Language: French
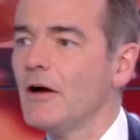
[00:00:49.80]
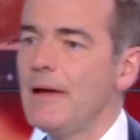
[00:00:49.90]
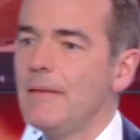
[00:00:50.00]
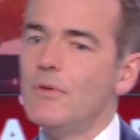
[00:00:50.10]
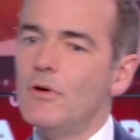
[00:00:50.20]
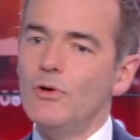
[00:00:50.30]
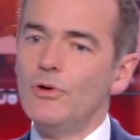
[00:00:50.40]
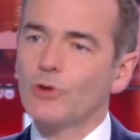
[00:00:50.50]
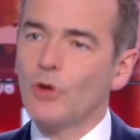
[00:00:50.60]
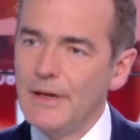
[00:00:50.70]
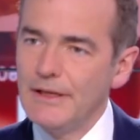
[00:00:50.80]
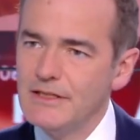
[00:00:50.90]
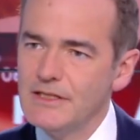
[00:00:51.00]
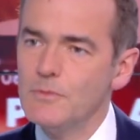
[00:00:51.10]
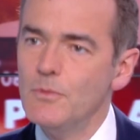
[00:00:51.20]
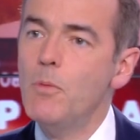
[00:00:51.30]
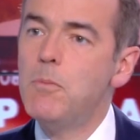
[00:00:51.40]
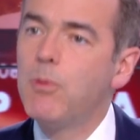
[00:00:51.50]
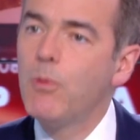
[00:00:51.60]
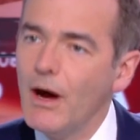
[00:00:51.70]
même euh, le traumatisme, le
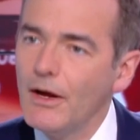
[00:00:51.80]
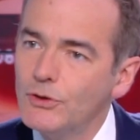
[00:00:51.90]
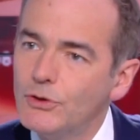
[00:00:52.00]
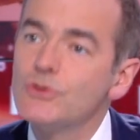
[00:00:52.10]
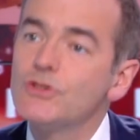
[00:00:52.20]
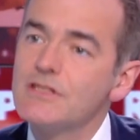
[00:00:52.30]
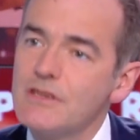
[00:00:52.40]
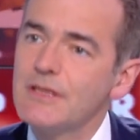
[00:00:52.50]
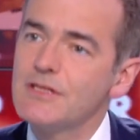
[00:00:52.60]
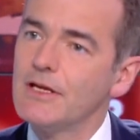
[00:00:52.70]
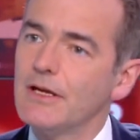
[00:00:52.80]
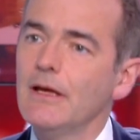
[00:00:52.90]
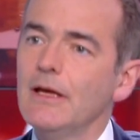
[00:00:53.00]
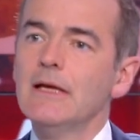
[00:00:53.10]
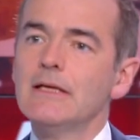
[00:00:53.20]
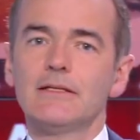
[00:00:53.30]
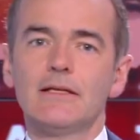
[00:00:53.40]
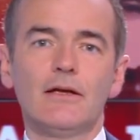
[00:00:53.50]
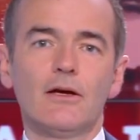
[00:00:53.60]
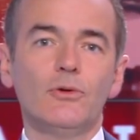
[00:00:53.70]
poids de tout ce qui s'est passé. Hein.
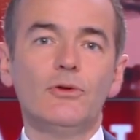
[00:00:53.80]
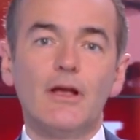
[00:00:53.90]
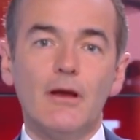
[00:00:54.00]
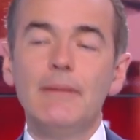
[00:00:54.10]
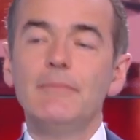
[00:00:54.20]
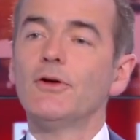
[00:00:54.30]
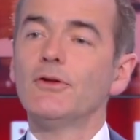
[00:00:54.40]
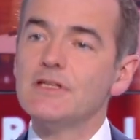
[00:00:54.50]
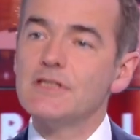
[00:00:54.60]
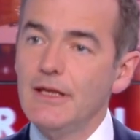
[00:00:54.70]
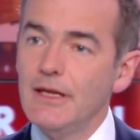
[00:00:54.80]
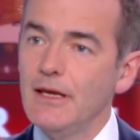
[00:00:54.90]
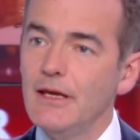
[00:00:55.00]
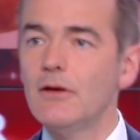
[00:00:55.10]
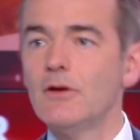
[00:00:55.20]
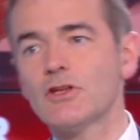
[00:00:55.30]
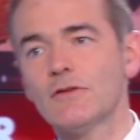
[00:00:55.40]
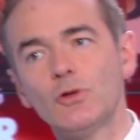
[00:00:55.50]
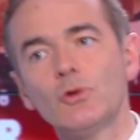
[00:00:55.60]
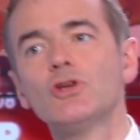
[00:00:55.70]
C'est-à-dire qu'on est quand même dans des années, et euh, ça
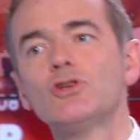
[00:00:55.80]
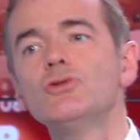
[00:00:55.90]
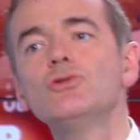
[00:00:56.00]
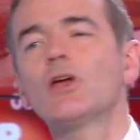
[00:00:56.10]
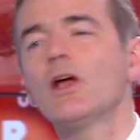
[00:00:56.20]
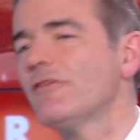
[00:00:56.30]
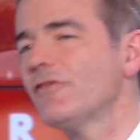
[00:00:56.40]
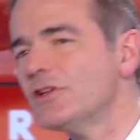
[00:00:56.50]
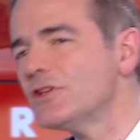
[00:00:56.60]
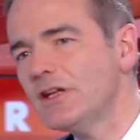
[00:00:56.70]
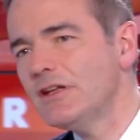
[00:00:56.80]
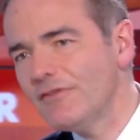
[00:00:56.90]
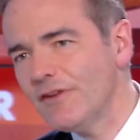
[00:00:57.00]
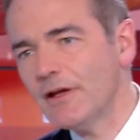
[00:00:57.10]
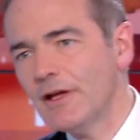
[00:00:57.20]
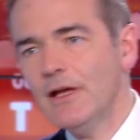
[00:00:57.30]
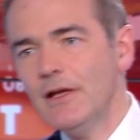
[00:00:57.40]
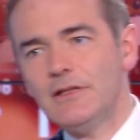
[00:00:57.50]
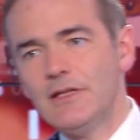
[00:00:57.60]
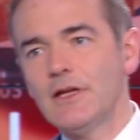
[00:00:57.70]
va durer jusqu'à la fin des années 20,
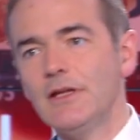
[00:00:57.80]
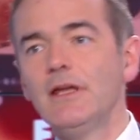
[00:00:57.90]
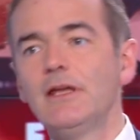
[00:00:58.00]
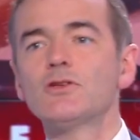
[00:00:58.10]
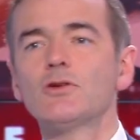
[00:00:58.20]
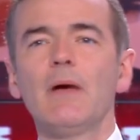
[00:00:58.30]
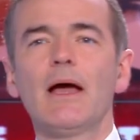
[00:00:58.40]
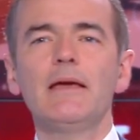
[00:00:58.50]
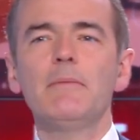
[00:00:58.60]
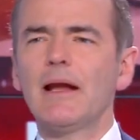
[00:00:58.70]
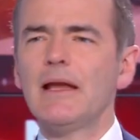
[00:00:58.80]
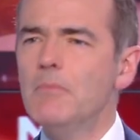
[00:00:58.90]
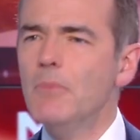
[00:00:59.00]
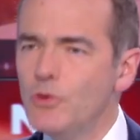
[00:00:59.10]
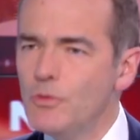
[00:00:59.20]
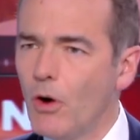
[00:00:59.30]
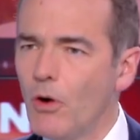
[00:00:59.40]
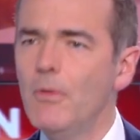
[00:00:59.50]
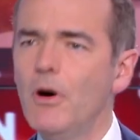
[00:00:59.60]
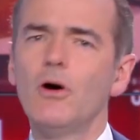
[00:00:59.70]
des années qui sont marquées par les monuments aux
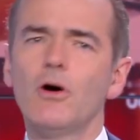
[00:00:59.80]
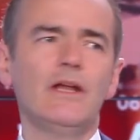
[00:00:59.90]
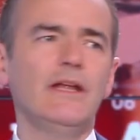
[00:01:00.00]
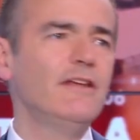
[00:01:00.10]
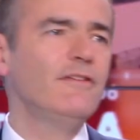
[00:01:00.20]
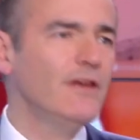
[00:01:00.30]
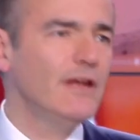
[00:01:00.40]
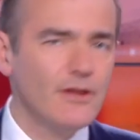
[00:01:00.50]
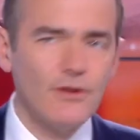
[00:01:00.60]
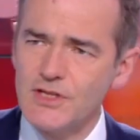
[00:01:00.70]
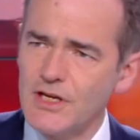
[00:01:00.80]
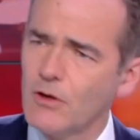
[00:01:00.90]
morts, les défilés d'anciens